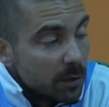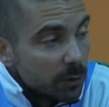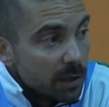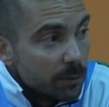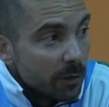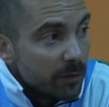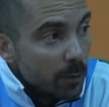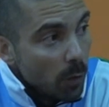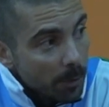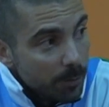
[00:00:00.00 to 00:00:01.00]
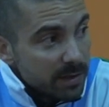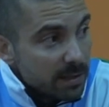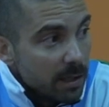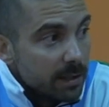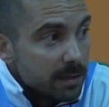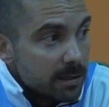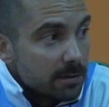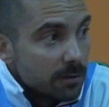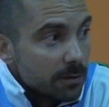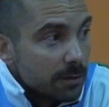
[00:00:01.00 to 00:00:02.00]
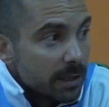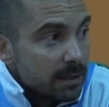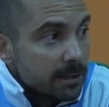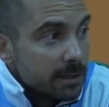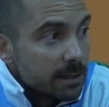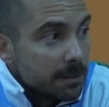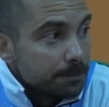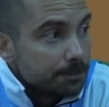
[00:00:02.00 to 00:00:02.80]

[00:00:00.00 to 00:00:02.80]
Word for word: l'entraînement avec moi passera les tests athlétiques.